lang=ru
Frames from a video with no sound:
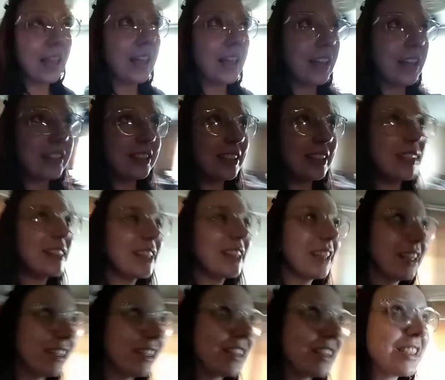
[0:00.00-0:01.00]
это так
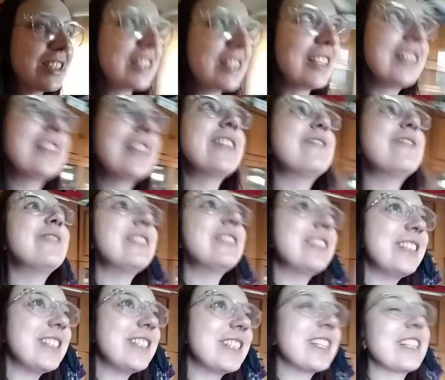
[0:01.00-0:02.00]
загадочно, так
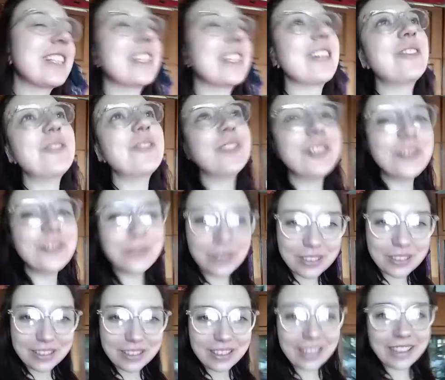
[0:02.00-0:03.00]
романтично, так
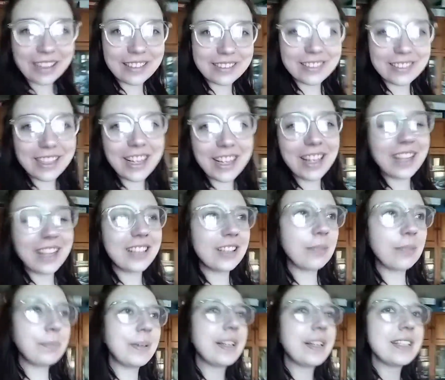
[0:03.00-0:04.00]
уютно, так
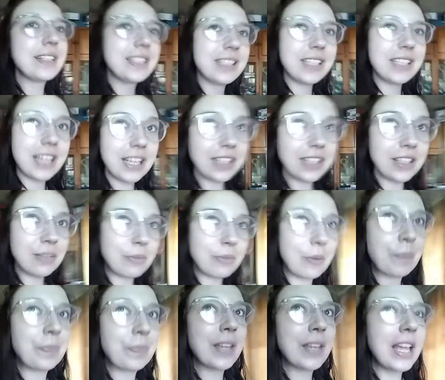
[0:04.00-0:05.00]
как-то
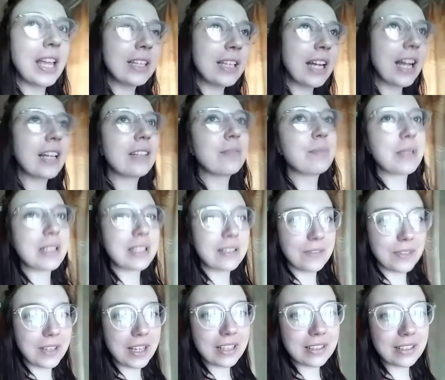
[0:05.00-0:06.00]
по-осеннему, так
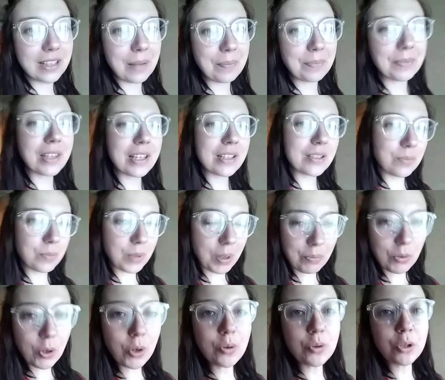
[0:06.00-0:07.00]
атмосферно. Я, ну,
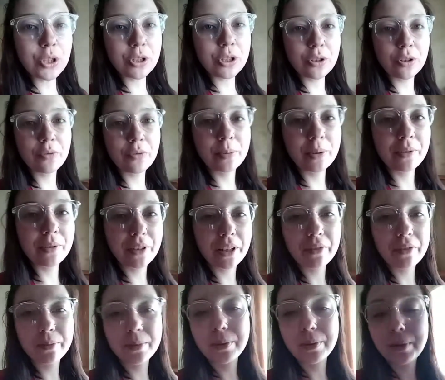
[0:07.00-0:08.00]
я много уже слов
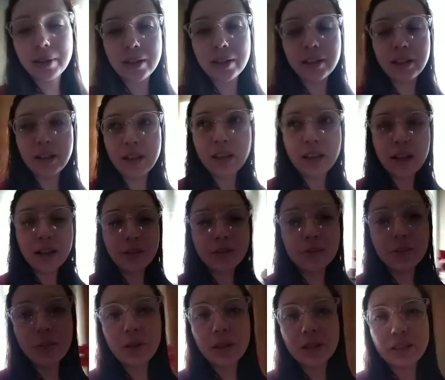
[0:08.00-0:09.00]
привела в пример.
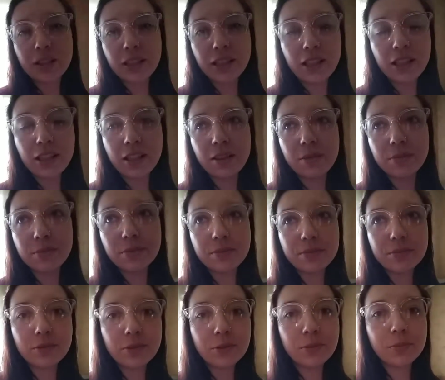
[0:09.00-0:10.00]
Вот, и,
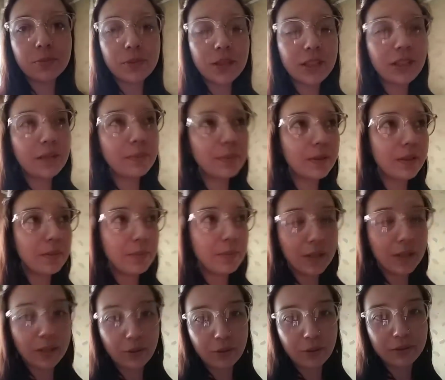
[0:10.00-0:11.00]
ну, это было бы
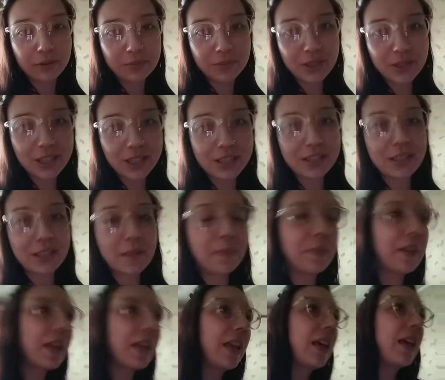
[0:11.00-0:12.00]
клево, честно.
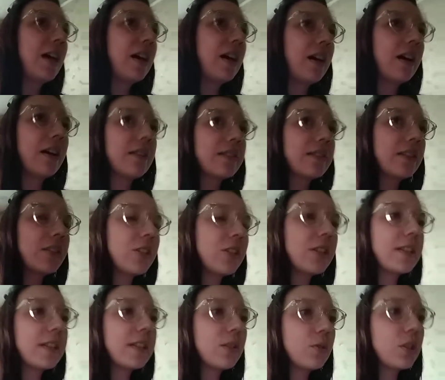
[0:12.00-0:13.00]
А,
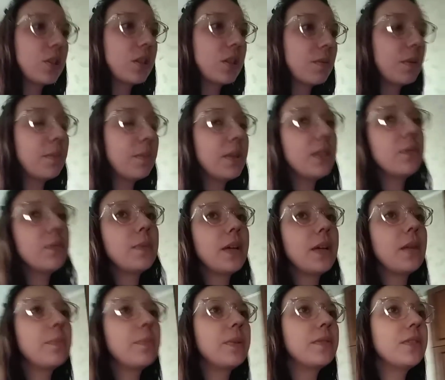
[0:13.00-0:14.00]
значит, следующий момент,
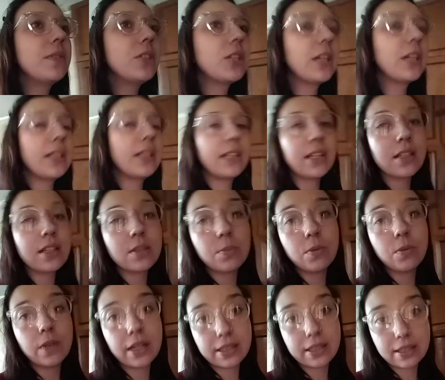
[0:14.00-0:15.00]
моя привычка не
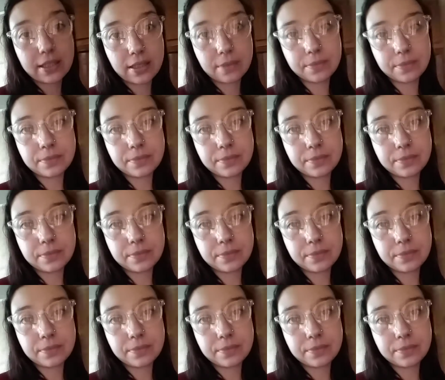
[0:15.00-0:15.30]
разбуваться.